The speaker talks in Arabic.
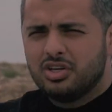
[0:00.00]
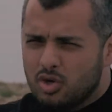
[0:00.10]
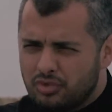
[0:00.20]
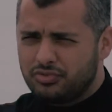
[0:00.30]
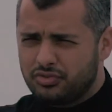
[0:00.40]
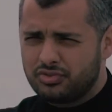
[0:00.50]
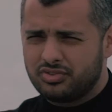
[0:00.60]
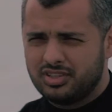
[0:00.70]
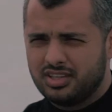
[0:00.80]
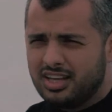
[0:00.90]
أف
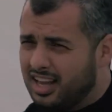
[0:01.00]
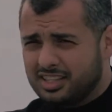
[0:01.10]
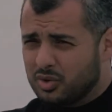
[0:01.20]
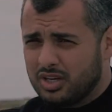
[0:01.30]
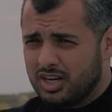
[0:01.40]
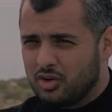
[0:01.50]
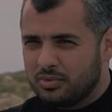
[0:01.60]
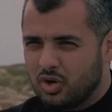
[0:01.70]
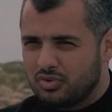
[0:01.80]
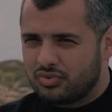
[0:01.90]
لا تقل
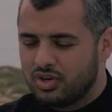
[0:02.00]
لهما أف